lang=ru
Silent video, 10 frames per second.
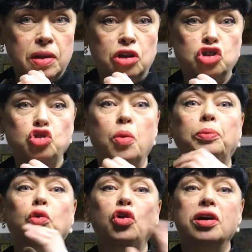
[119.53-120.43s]
ждем
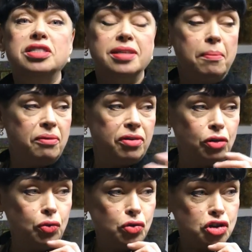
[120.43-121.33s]
только самого
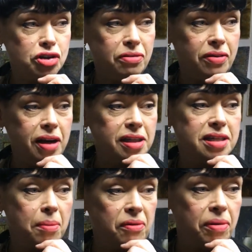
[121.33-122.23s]
лучшего и
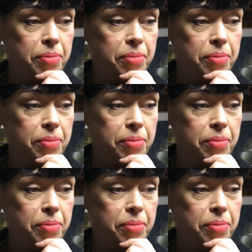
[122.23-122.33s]
самого